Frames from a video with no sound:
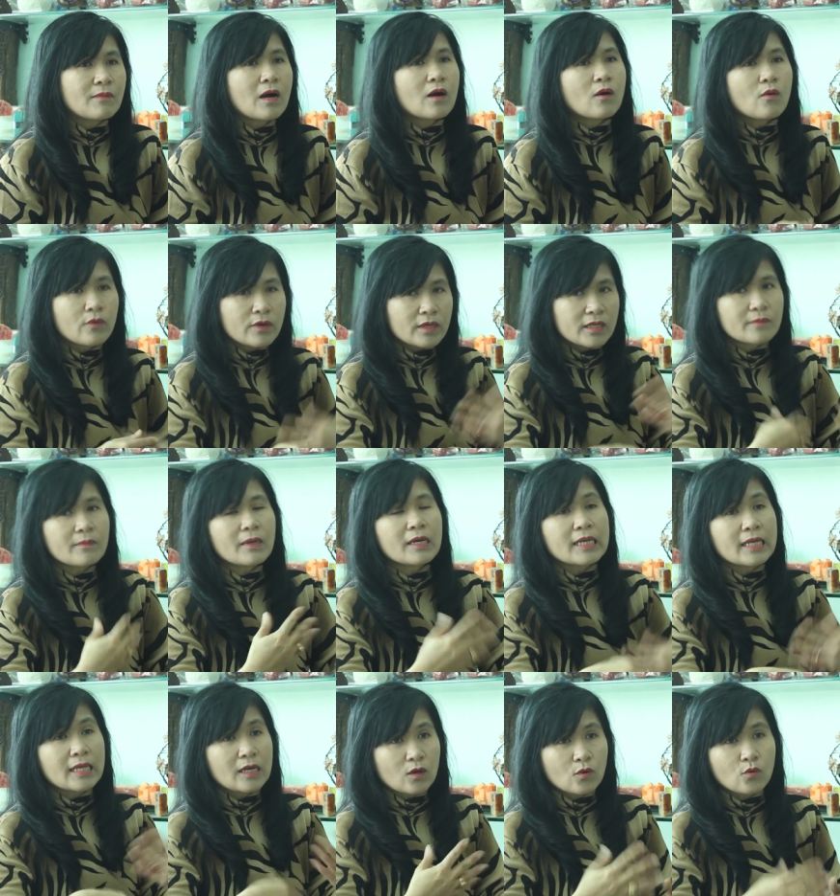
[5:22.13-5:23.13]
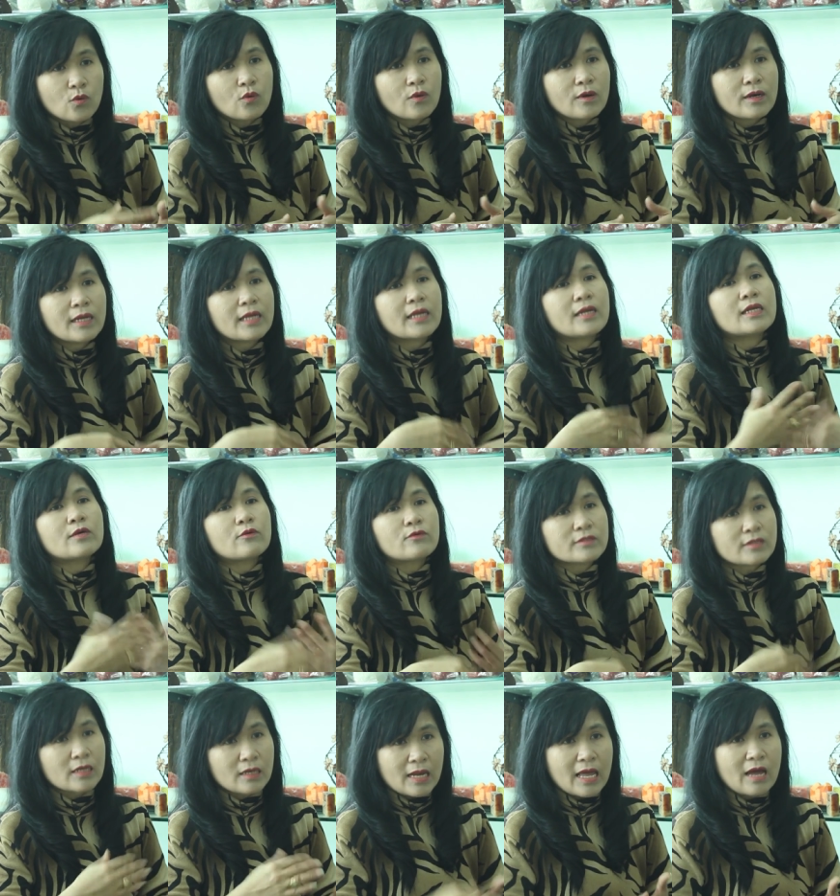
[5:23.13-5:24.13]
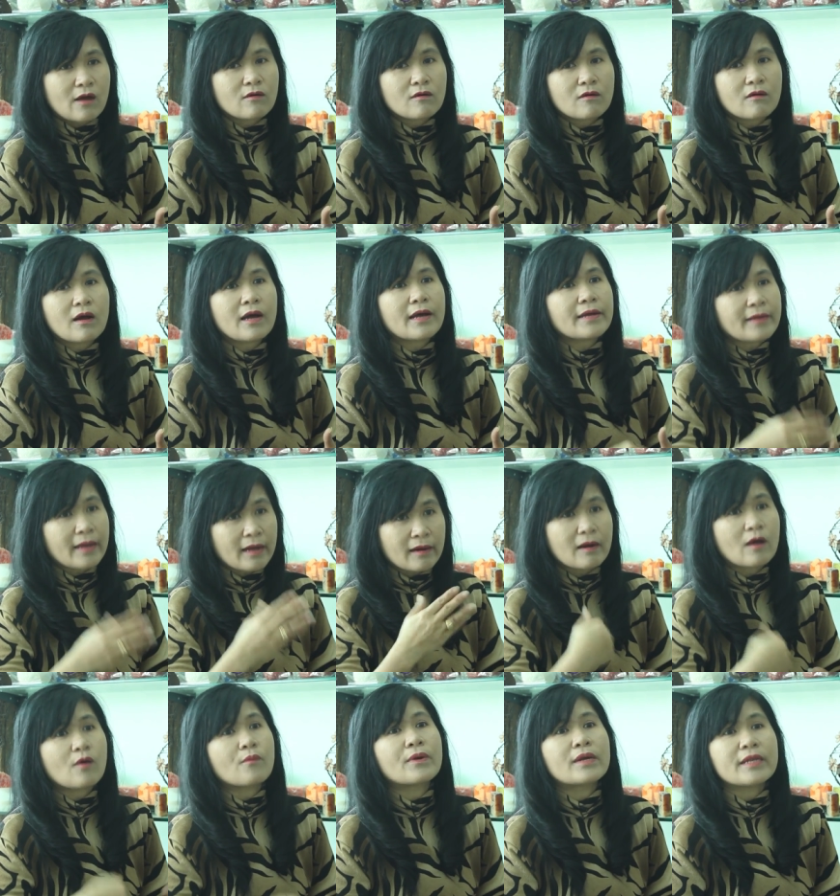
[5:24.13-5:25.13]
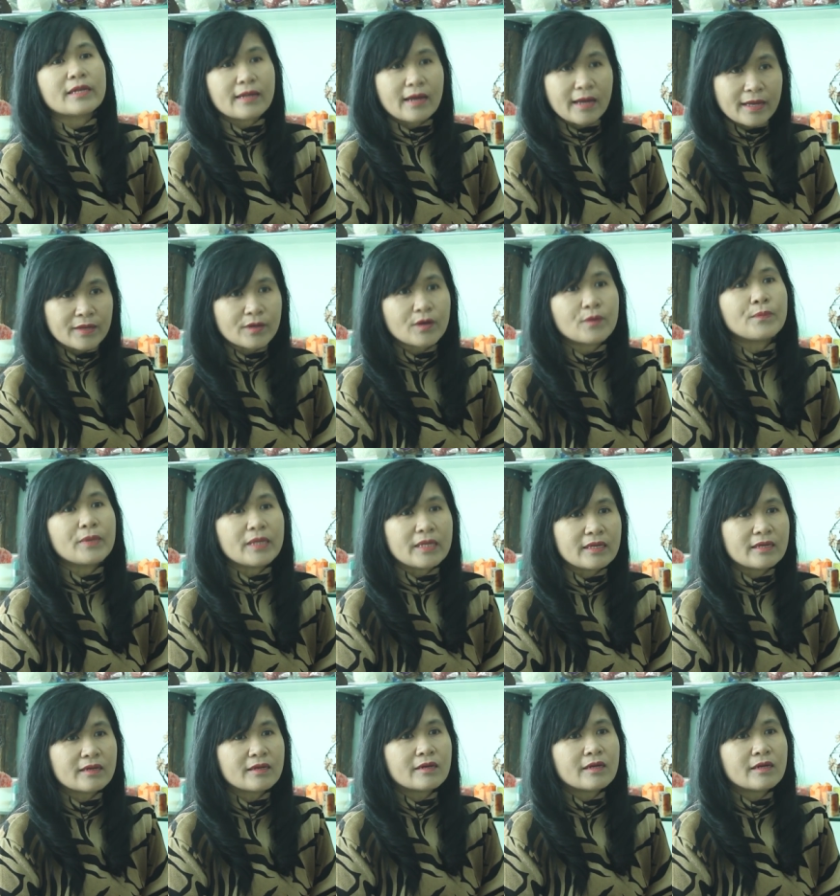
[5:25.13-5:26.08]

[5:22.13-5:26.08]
บางคนที่มาเรียนรู้เรียนรู้เสร็จแล้ว ก็ให้ทางเราผลิตให้ก็มี